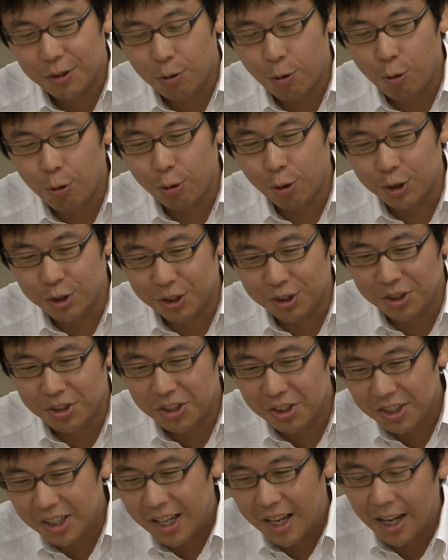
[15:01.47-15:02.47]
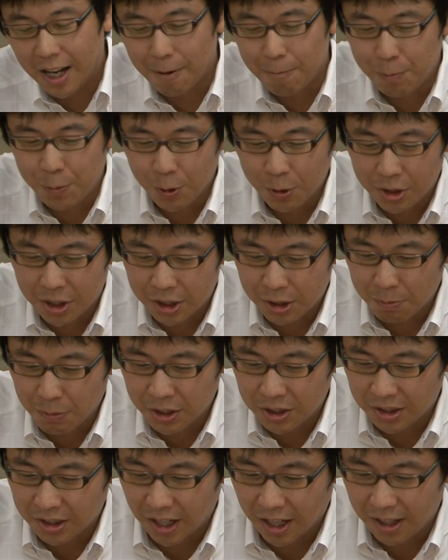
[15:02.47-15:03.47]
ここのつ、えー、発表いたし
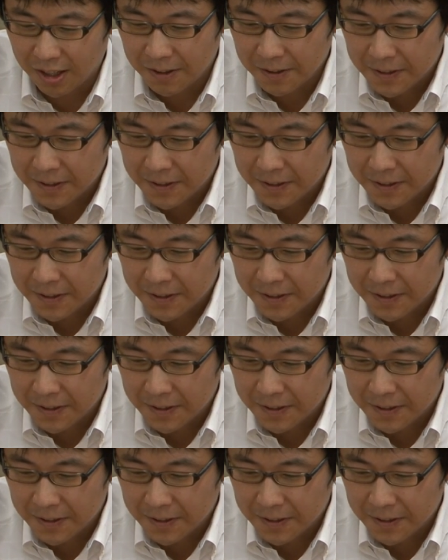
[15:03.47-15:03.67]
ました。